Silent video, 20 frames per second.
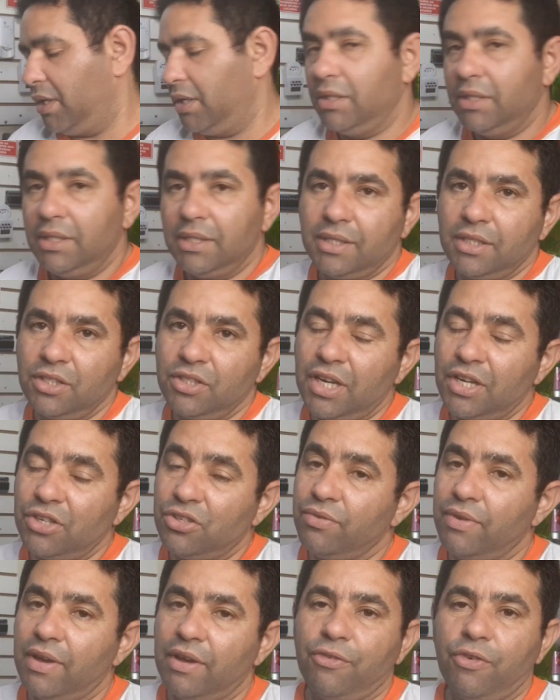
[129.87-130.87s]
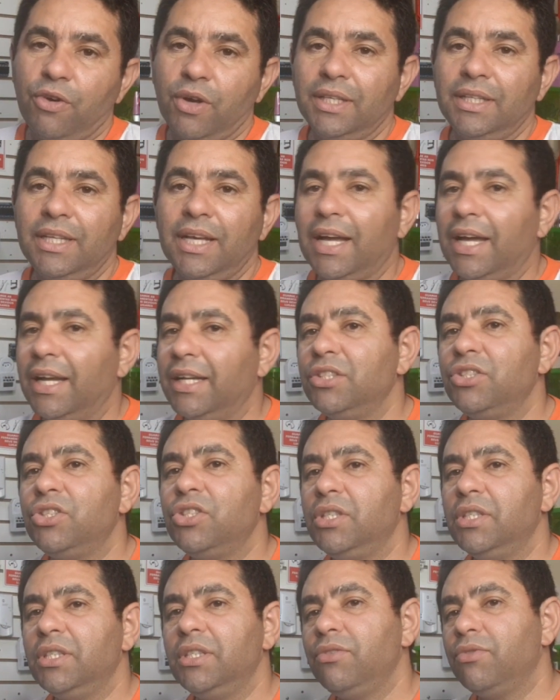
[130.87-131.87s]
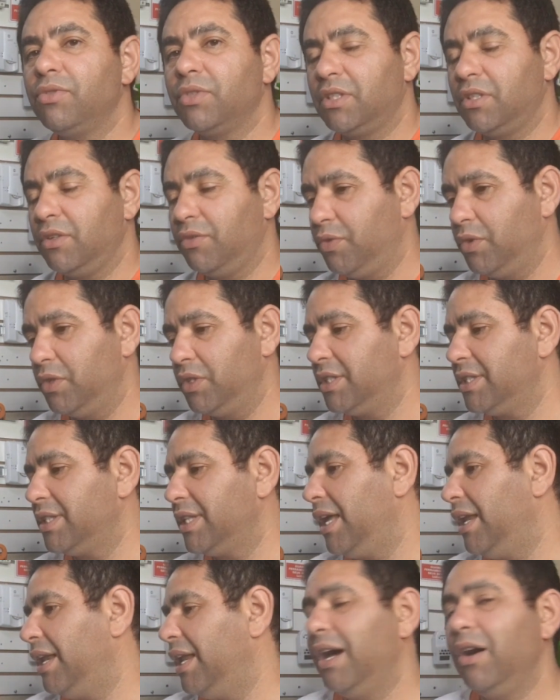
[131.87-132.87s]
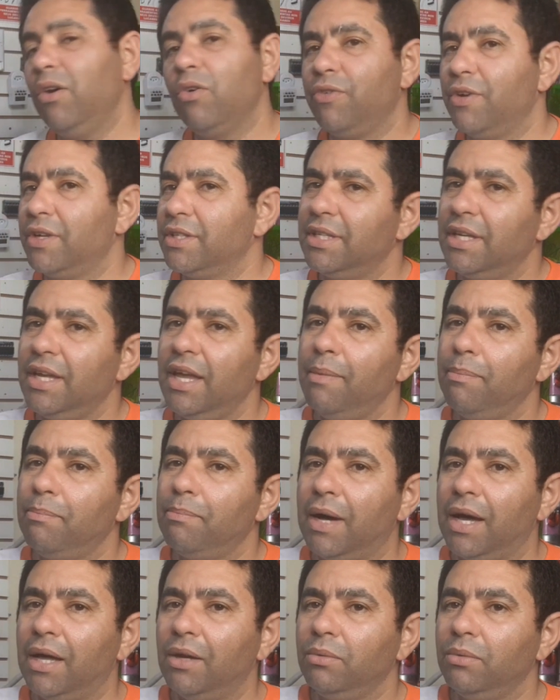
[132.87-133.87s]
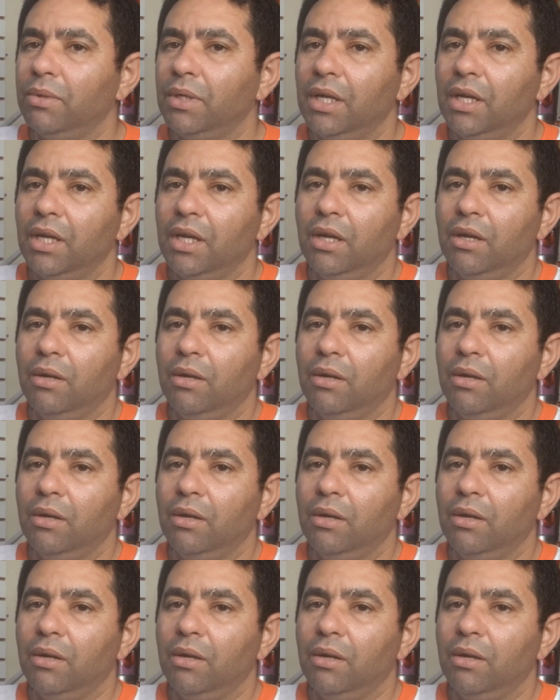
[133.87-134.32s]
E se já estiver fora da garantia e você for instalar ou fazer reparo,